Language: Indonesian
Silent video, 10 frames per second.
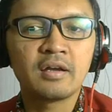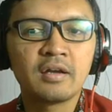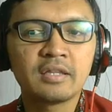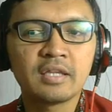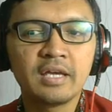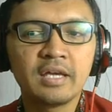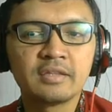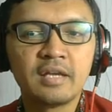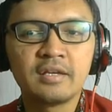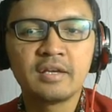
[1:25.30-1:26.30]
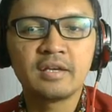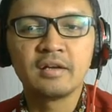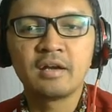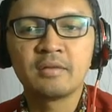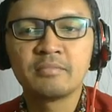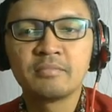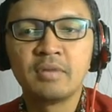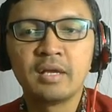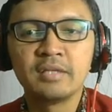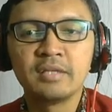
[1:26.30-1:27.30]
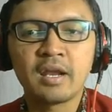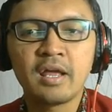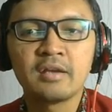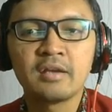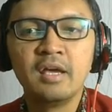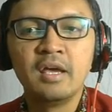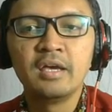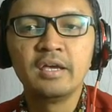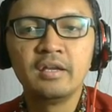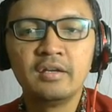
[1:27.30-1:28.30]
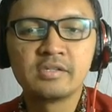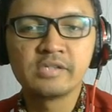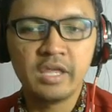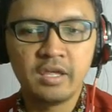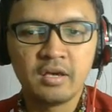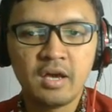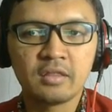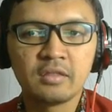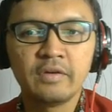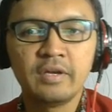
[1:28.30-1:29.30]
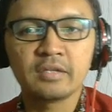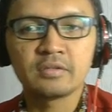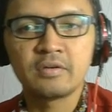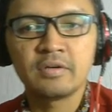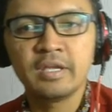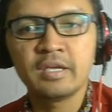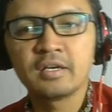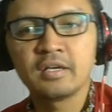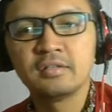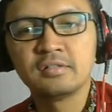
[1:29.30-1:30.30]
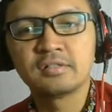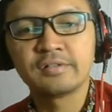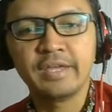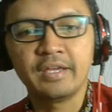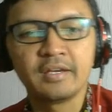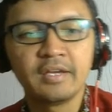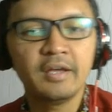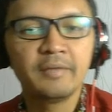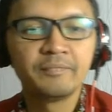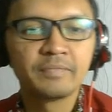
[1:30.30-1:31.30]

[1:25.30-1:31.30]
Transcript: erat kaitannya dengan pembelajaran e-learning atau electronic learning ya.